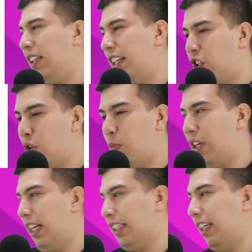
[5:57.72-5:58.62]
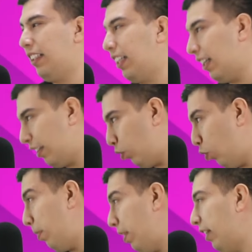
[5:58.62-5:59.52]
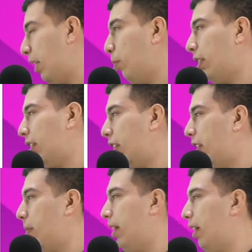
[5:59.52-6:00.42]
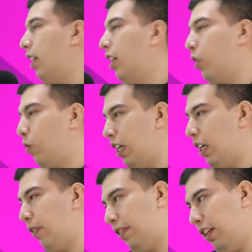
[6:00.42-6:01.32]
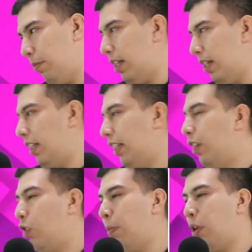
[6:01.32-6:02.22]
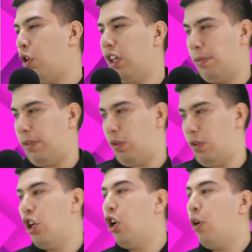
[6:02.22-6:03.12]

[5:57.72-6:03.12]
Tienen como características su nominativo se escribe con alfa sigma y omicron y epsilon.